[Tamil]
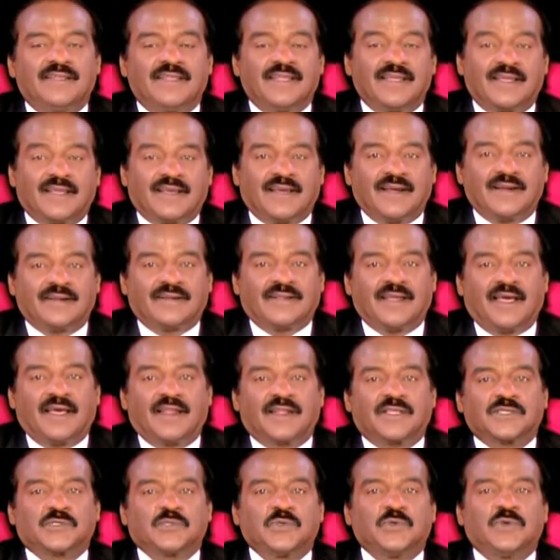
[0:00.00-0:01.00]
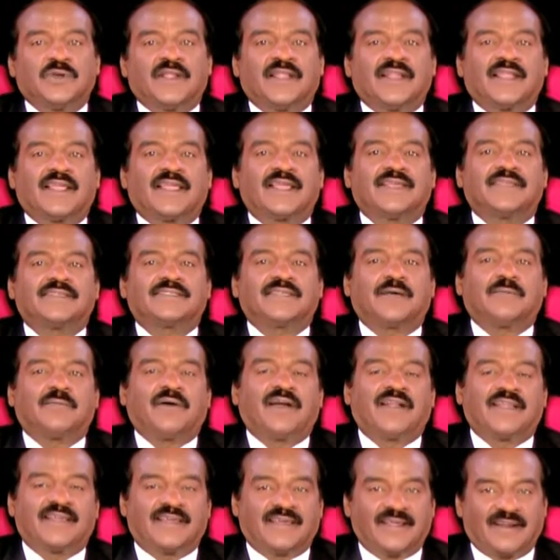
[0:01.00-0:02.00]
இக்கட்டான சூழ்நிலையை
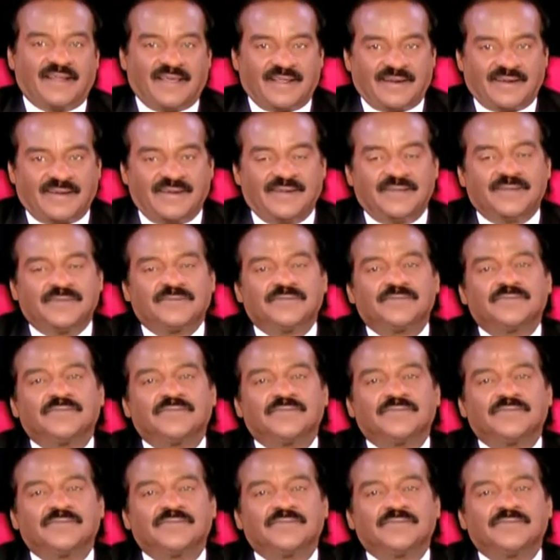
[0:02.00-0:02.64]
சமாளிக்கிறார்கள்